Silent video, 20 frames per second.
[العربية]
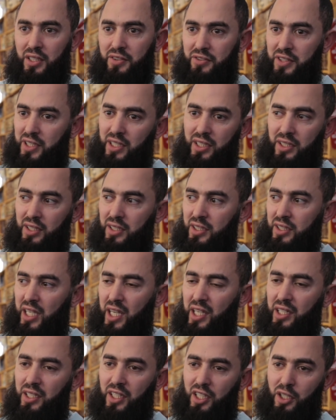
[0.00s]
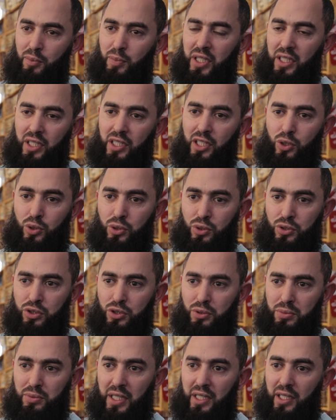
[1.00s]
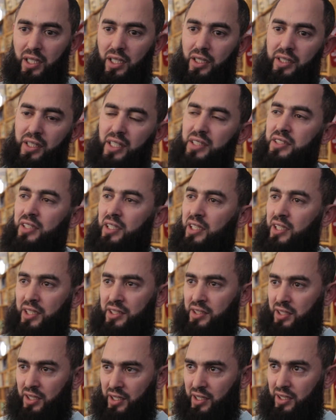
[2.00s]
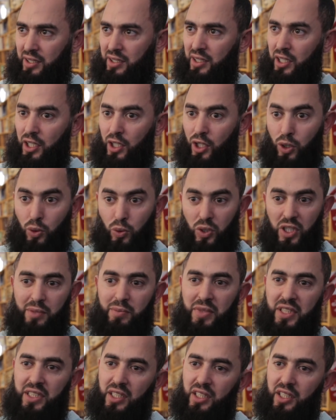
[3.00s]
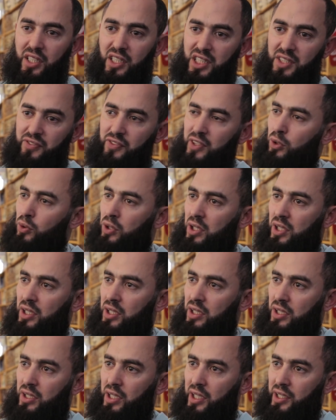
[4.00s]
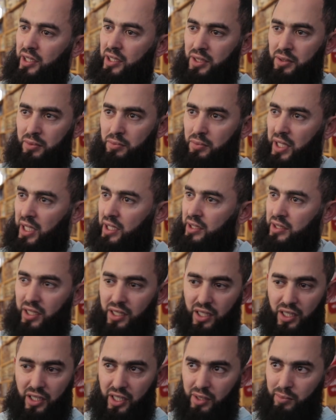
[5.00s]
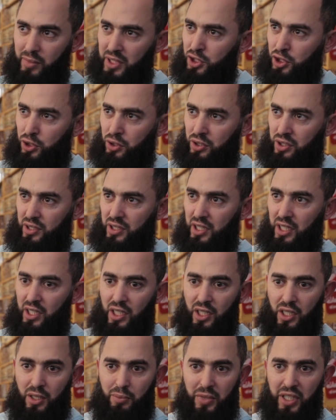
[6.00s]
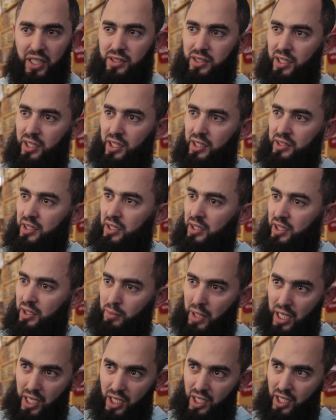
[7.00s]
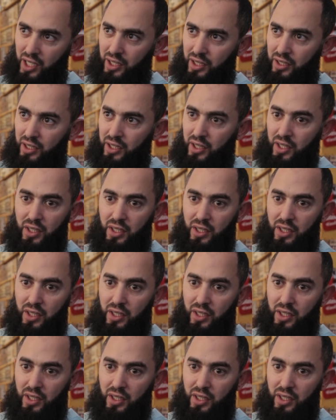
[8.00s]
فكاين اقبال على الكتب الناس اللي كتقرا واللي ما كيقراش فهو يعني ما يقدر يقرا منشور ما يقدر يقرا مقال